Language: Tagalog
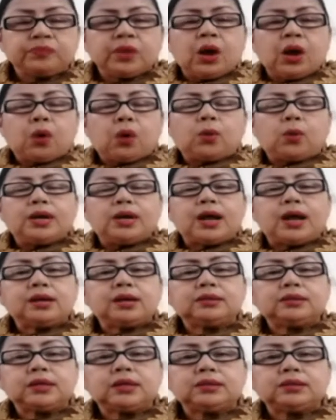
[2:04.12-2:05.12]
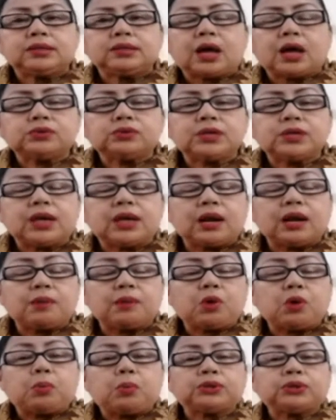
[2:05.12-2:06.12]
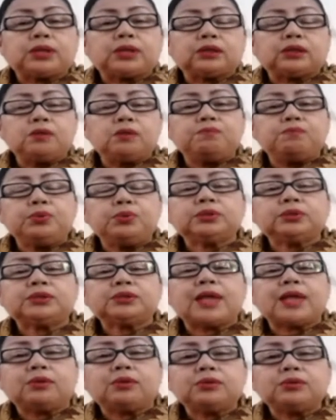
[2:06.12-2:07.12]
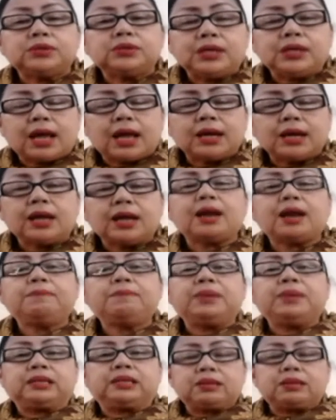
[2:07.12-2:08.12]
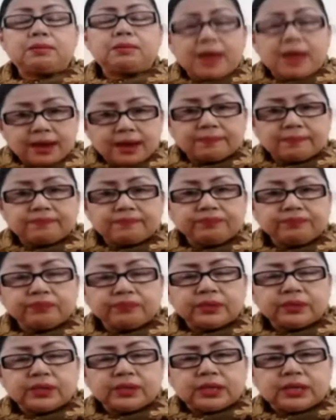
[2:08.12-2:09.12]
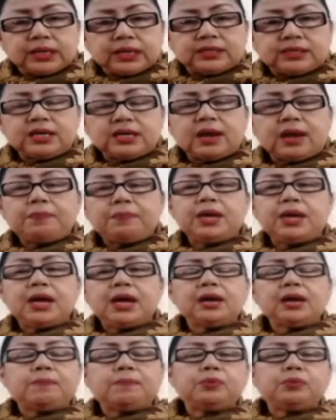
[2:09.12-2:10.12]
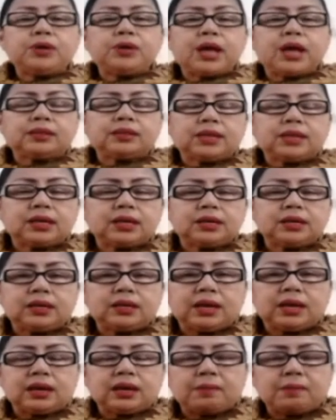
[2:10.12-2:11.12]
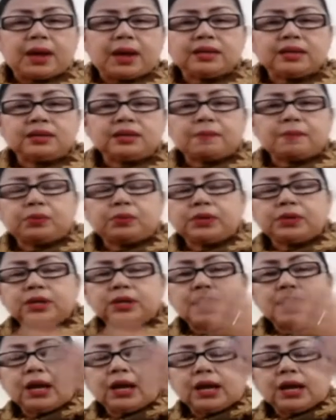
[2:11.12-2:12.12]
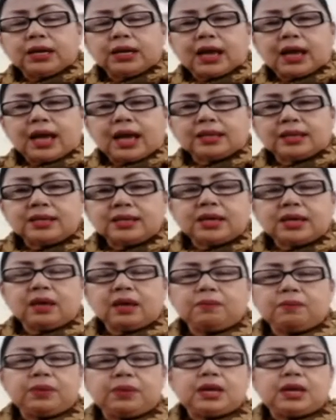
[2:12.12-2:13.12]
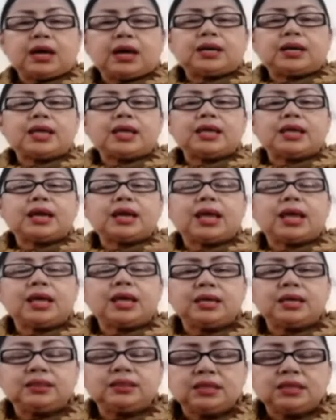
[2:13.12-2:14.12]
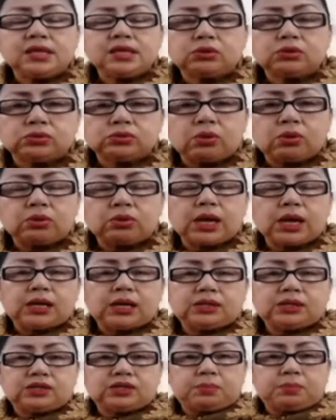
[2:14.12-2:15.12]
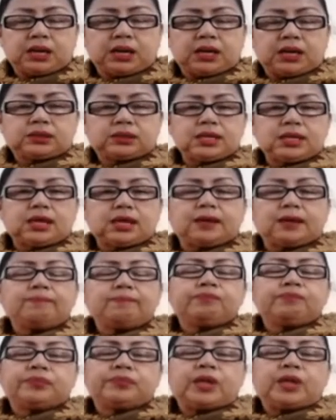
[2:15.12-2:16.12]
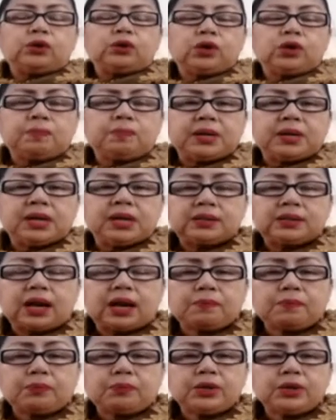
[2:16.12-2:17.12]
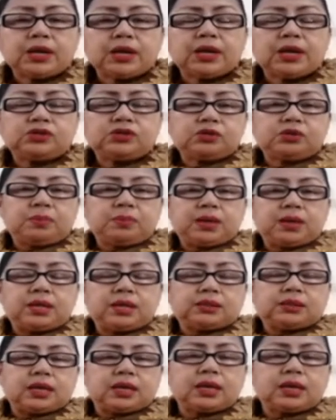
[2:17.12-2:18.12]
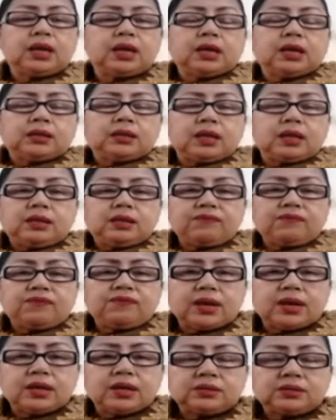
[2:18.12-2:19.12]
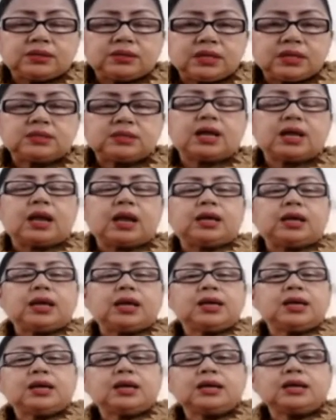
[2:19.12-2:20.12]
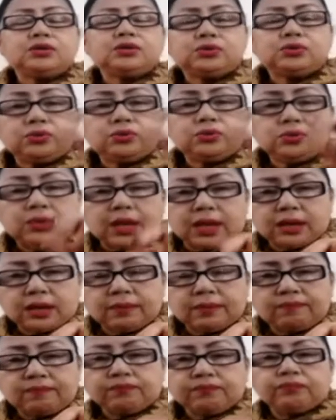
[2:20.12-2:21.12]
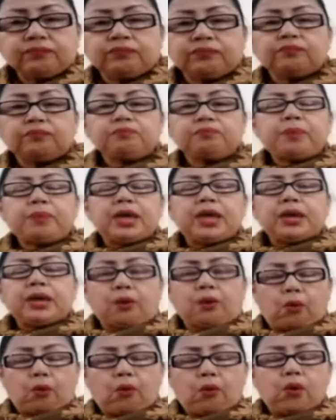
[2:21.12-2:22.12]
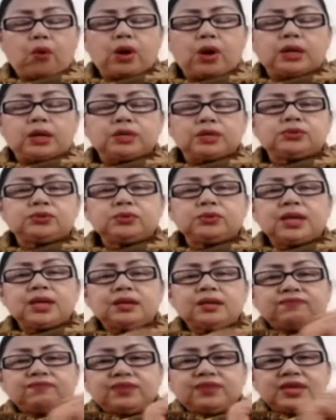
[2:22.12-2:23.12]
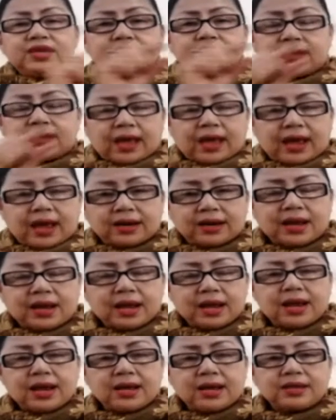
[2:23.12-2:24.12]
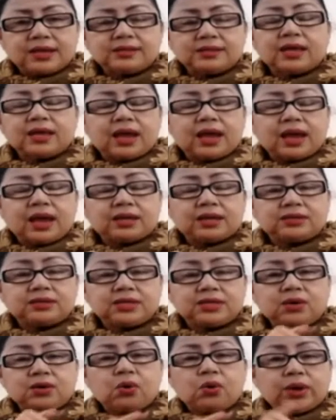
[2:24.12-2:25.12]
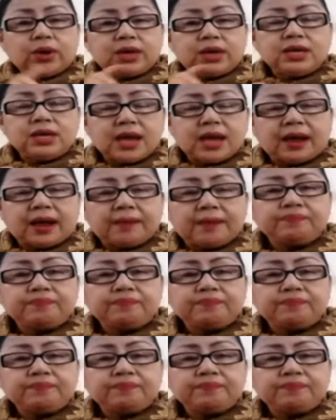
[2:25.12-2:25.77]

130,000 ang ito po, 30 tao sila na nabiktima. Sinabihan na po natin, ni-remind na po ni, ng ating kaibigan na yan na hindi totoong eligibility. Dahil nung ipinadala po yung eligibility, the difference is nakalagay ng student pero student visa ang nakalagay sa COE niya,